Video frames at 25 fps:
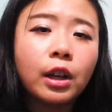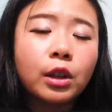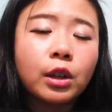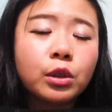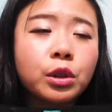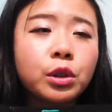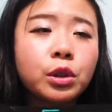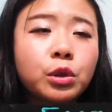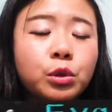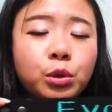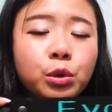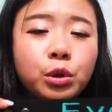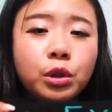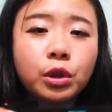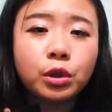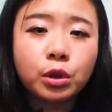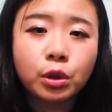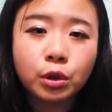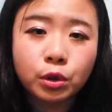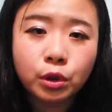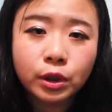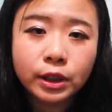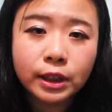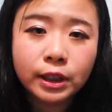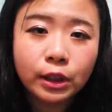所以你去的时
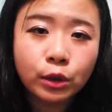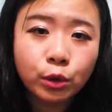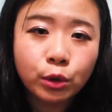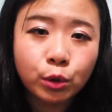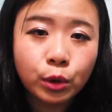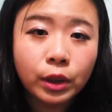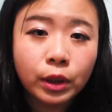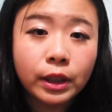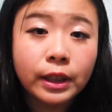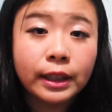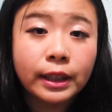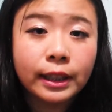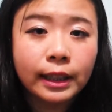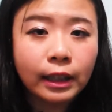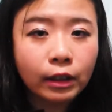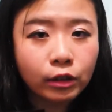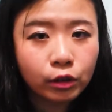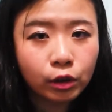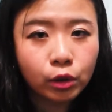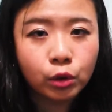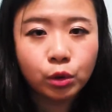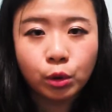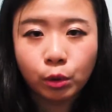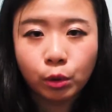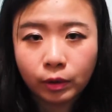候你就先选你要
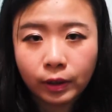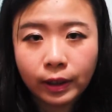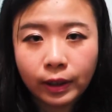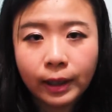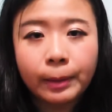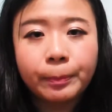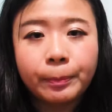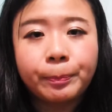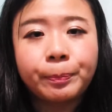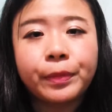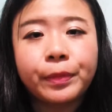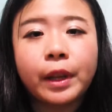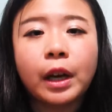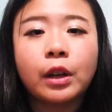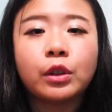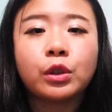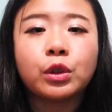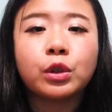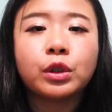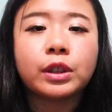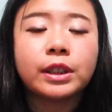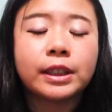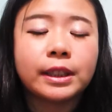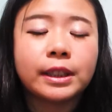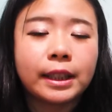的种类，然后你
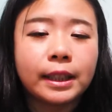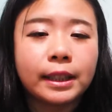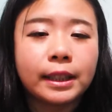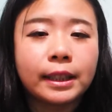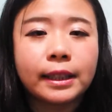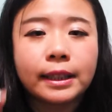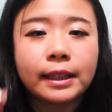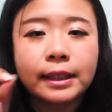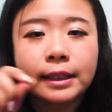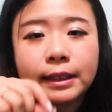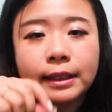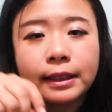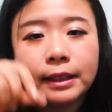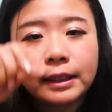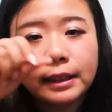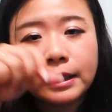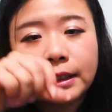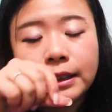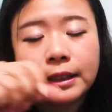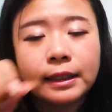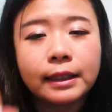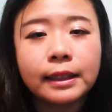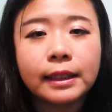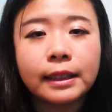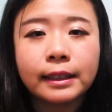就写那个
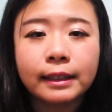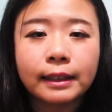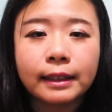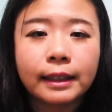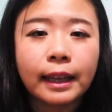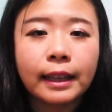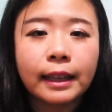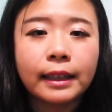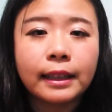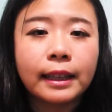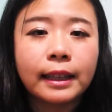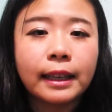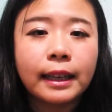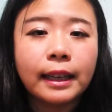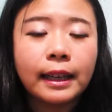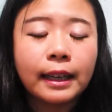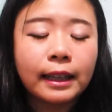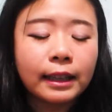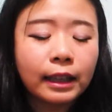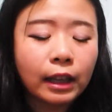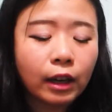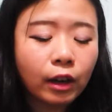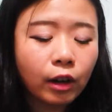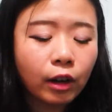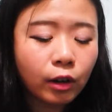订单，
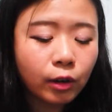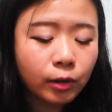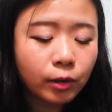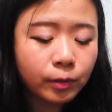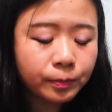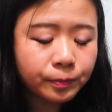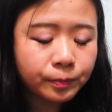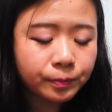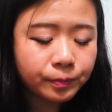然后